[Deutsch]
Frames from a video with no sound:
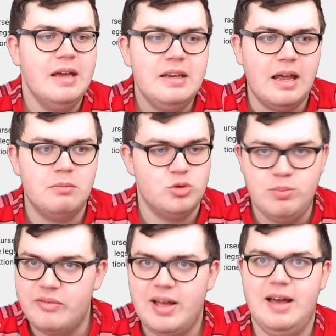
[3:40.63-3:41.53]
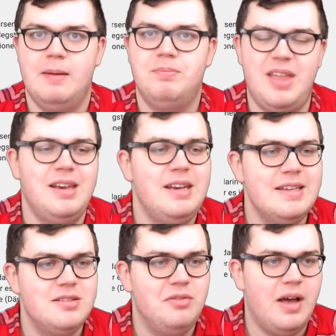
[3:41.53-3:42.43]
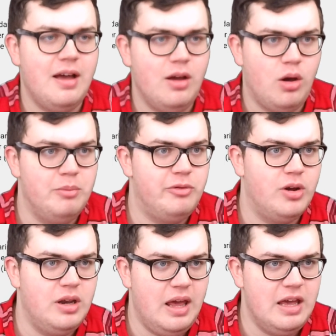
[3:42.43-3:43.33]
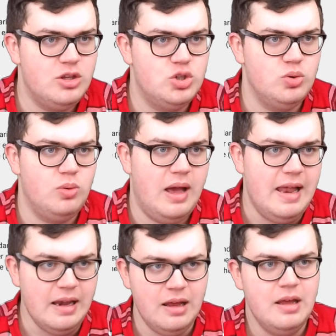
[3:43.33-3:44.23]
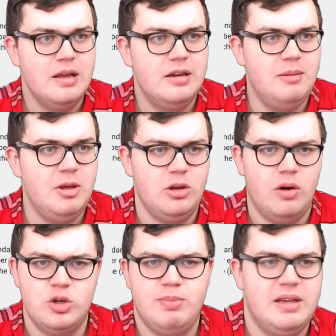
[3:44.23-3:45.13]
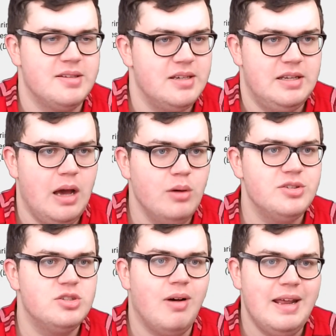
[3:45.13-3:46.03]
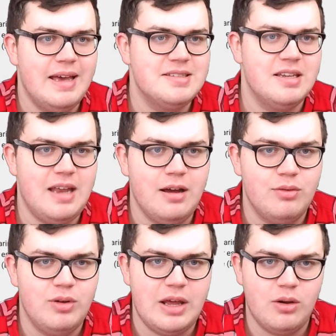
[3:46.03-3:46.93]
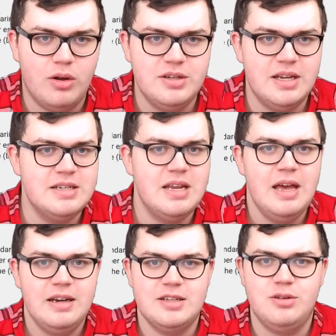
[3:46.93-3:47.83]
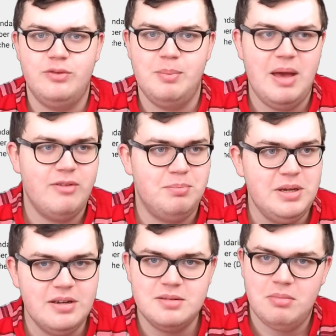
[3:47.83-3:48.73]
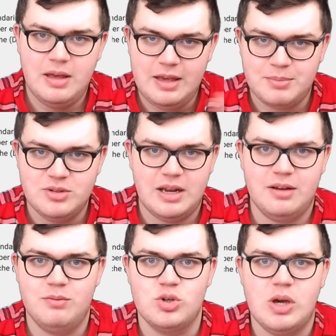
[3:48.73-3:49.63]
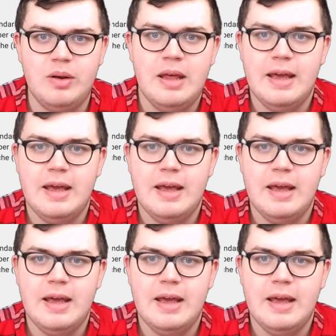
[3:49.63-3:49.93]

Da, super Frage. Dann die nächste Frage kommt von Eduel, nämlich, ich hoffe, ich spreche das richtig aus. Zuallererst danke für deinen Content, der so viel Mehrwert bietet. Ich habe zu danken für Schauen.